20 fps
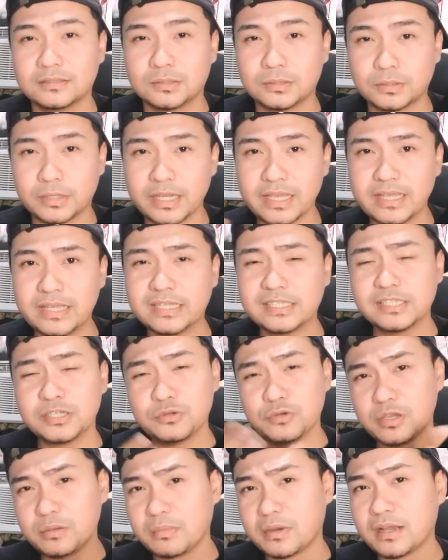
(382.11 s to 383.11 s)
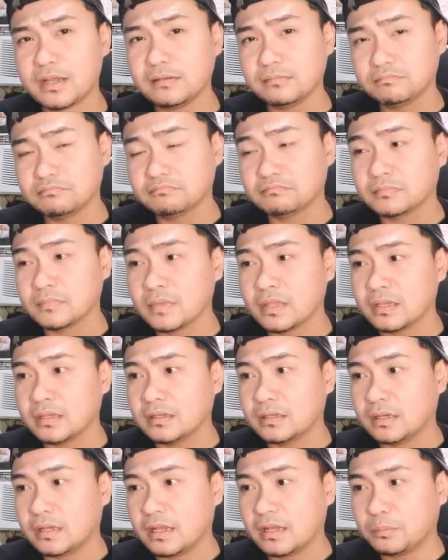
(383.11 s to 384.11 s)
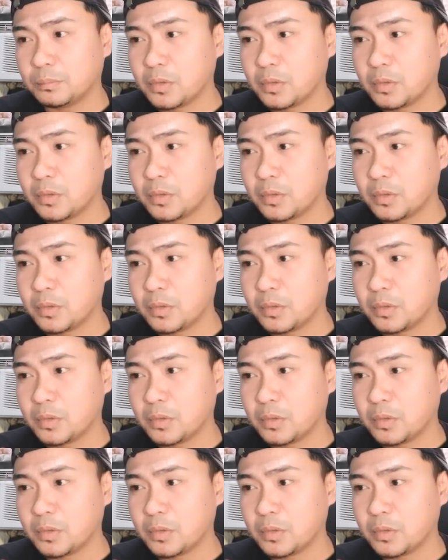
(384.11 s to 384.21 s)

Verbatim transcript: Okay? Kasi yung iba, uh,